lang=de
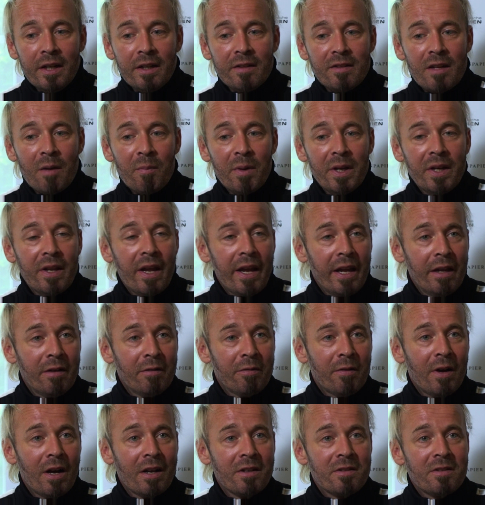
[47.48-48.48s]
jetzt haben wir in der
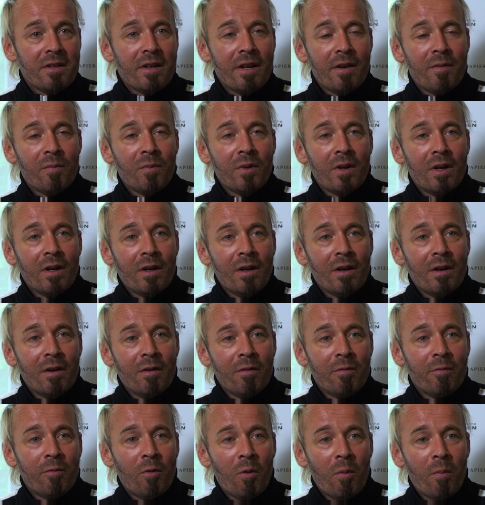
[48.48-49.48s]
Endphase äh,
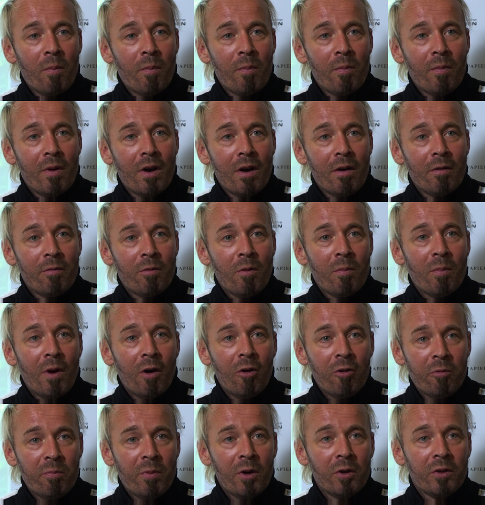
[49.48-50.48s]
vom, äh, vom
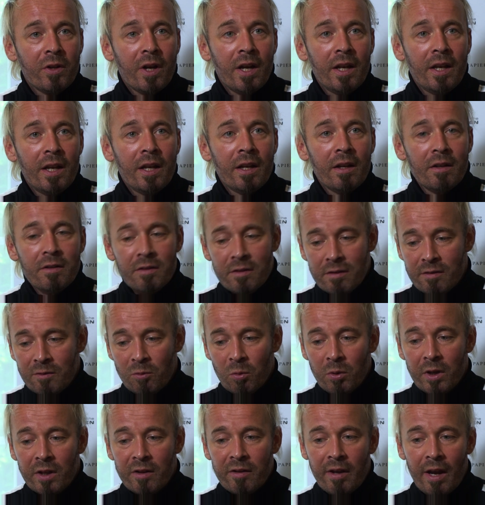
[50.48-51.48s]
Aufbautraining. Es ist
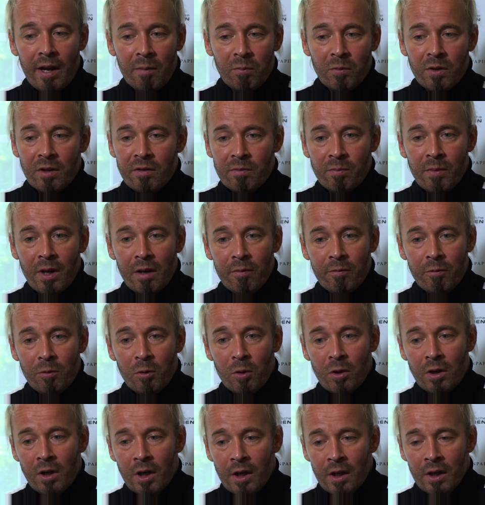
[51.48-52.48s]
so getimt, dass man
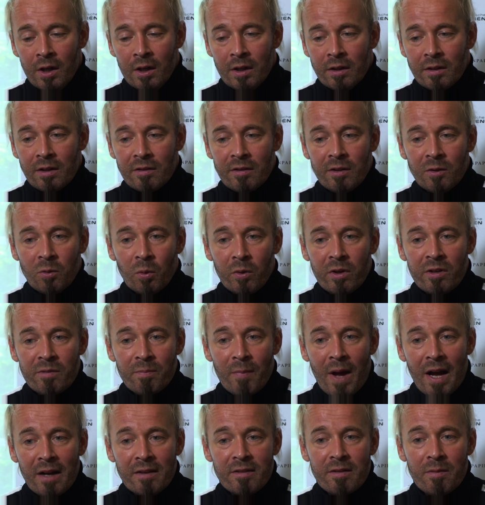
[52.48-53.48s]
einfach, dass ich da das
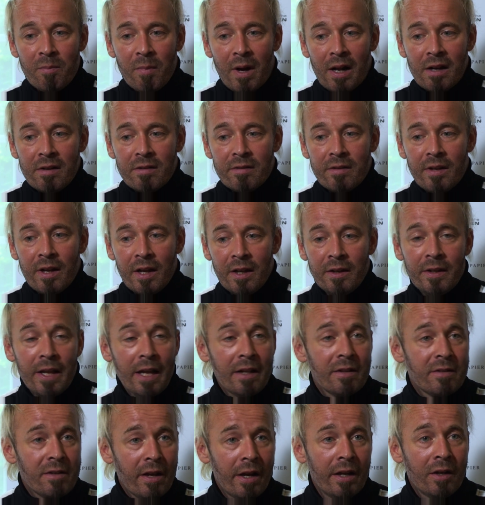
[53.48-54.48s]
Maximalste in
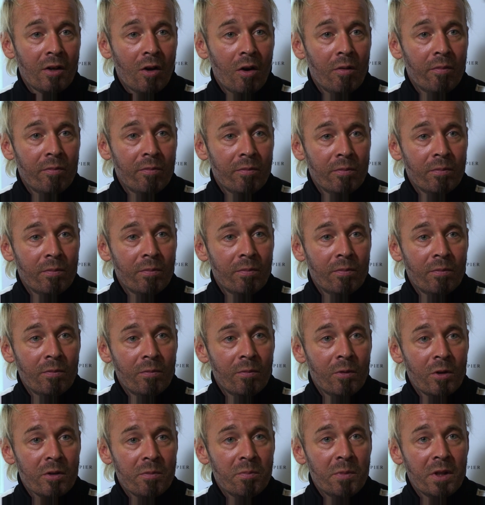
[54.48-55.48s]
dem
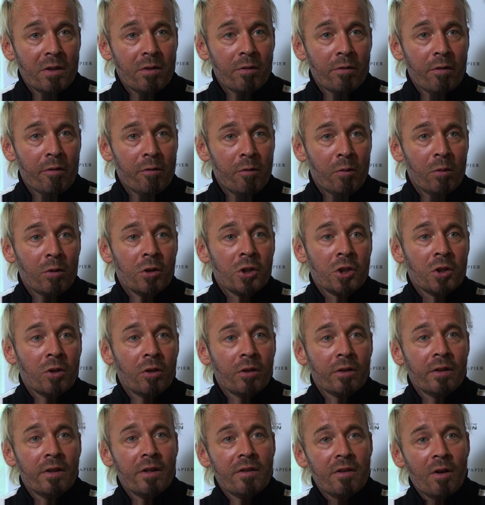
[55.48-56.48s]
Zeitraum, was mir zur Verfügung
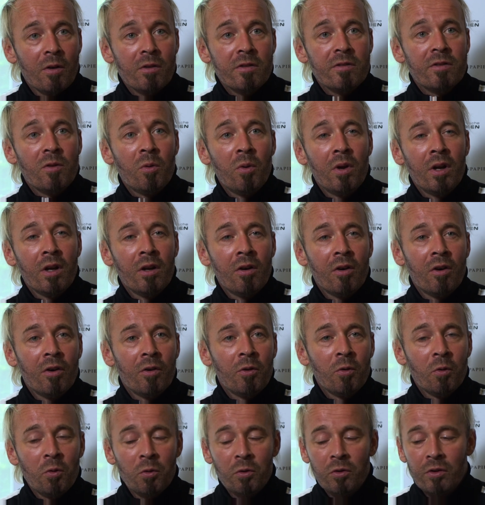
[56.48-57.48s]
gestanden ist, aussuchen
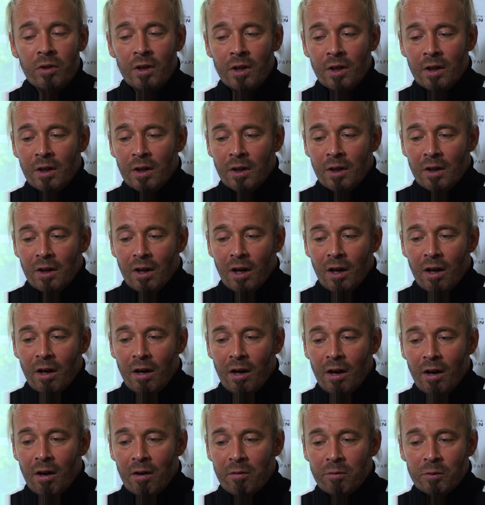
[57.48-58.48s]
kann. Und
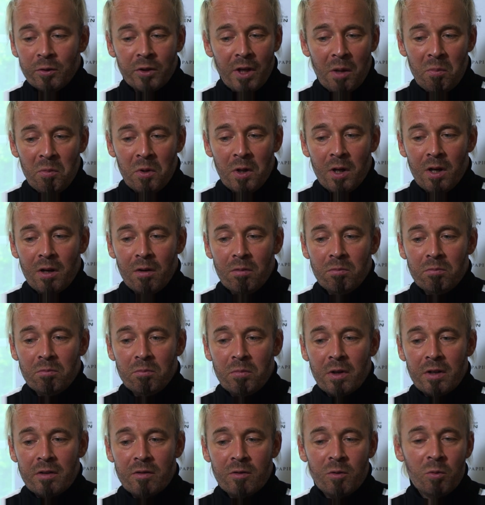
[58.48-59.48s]
äh, von dem her
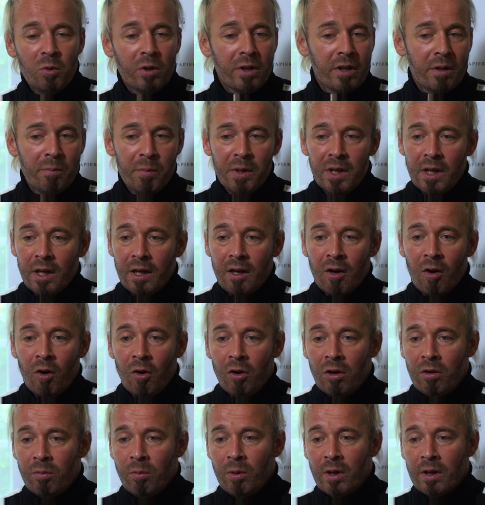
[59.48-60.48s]
passt es gut. Ich bin nicht
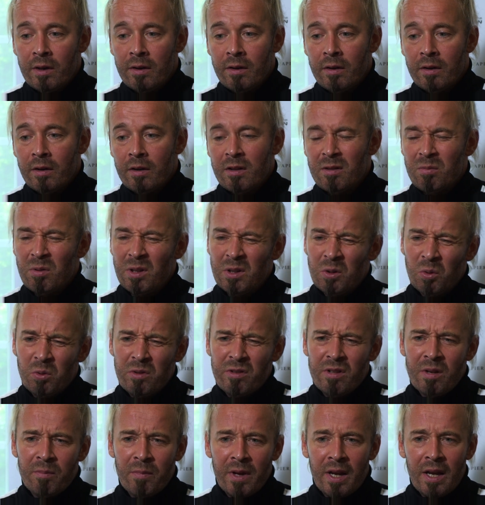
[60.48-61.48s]
krank geworden. Es war
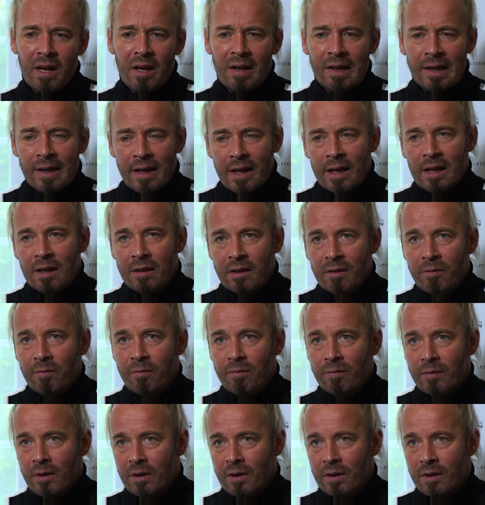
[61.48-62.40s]
trotzdem ein relativ